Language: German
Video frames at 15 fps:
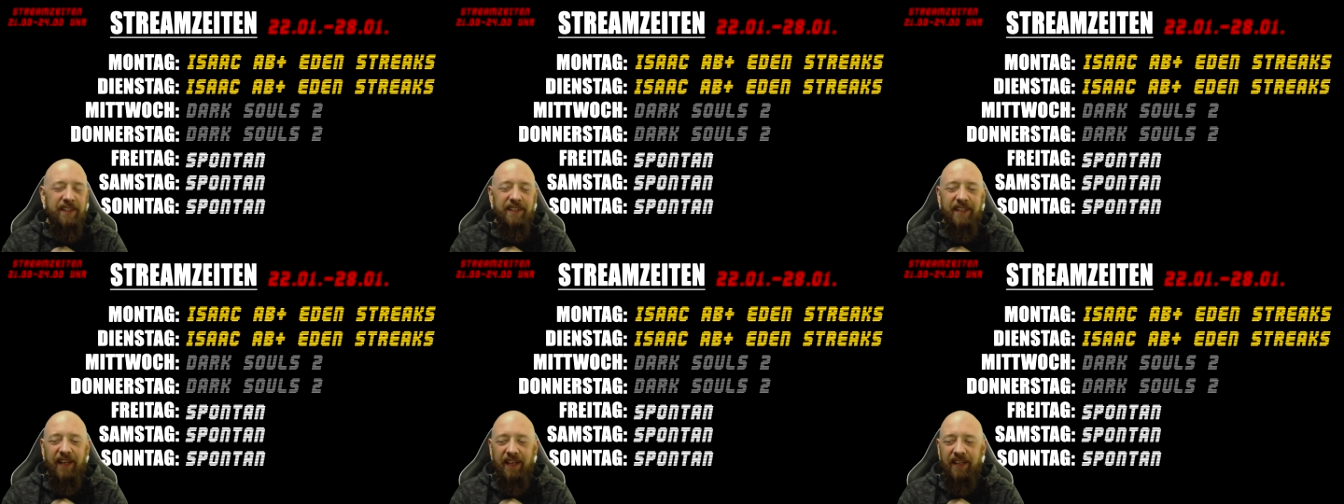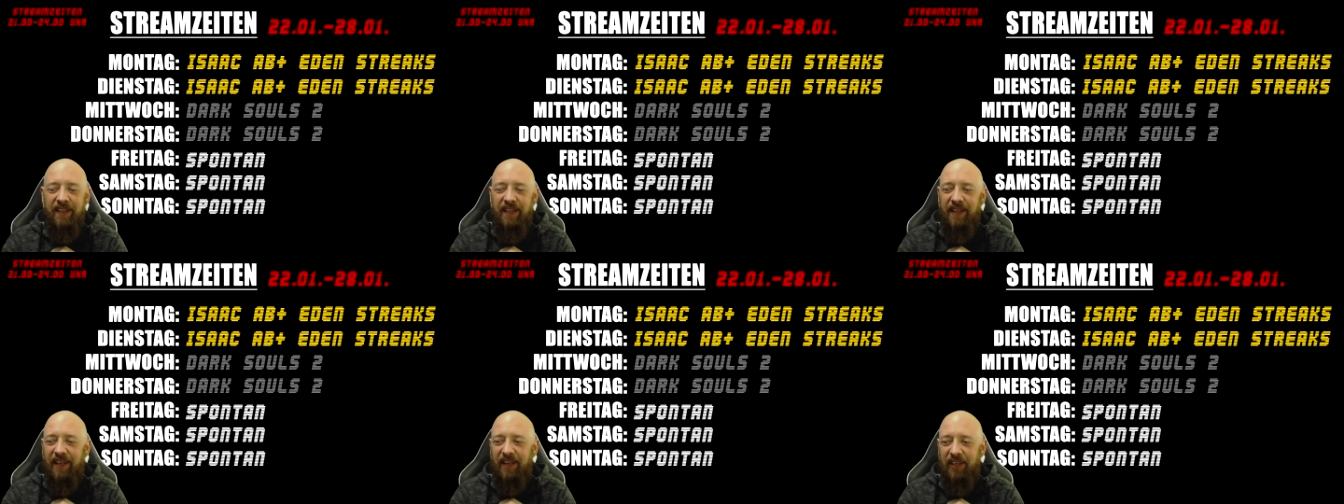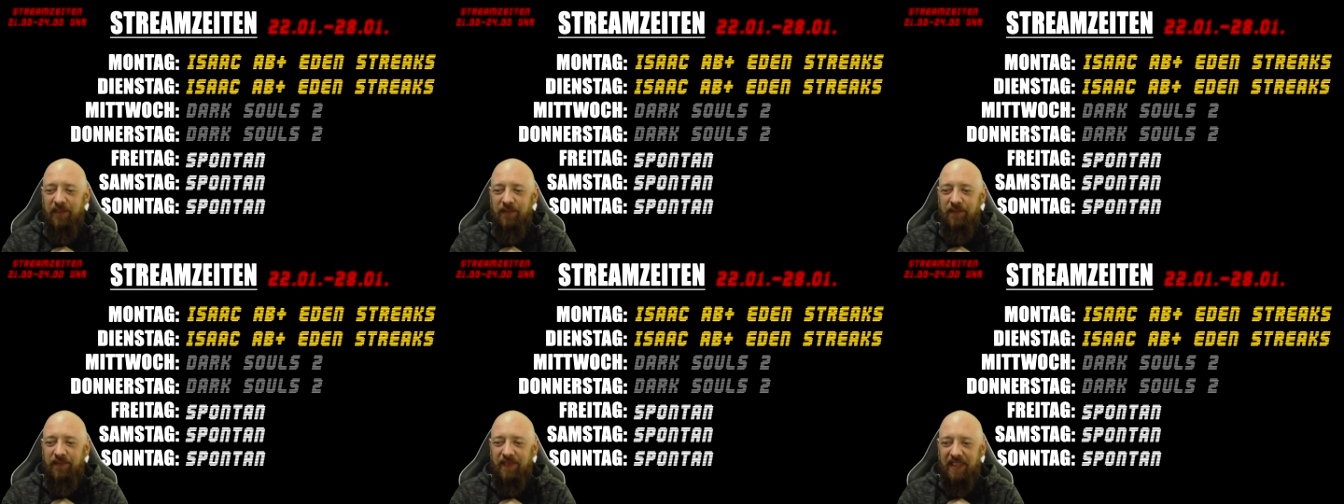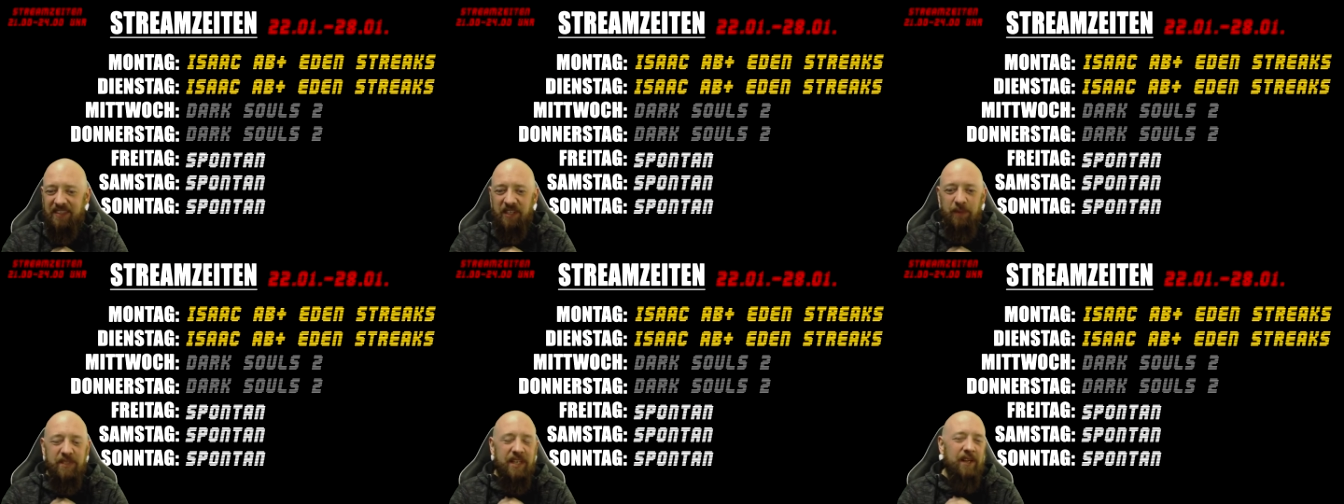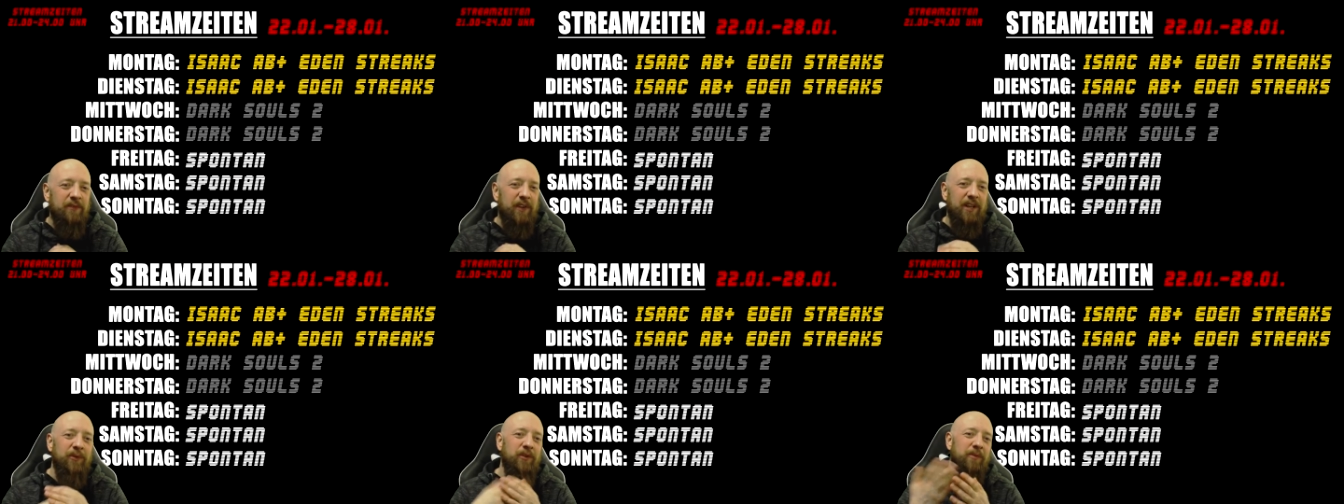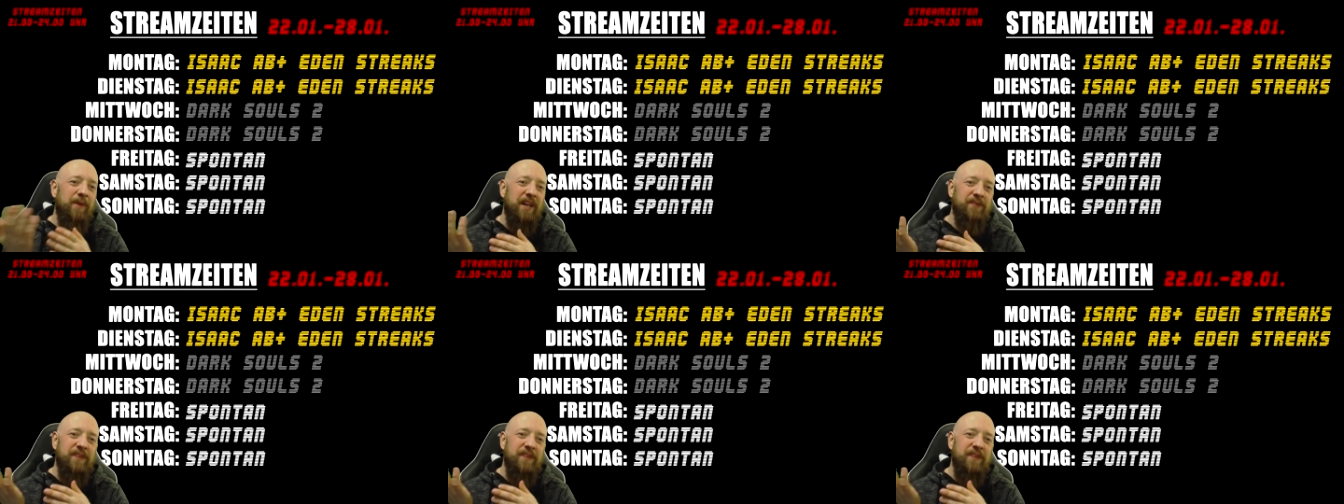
Ja, ähm, das habe ich einfach halt nur gemacht,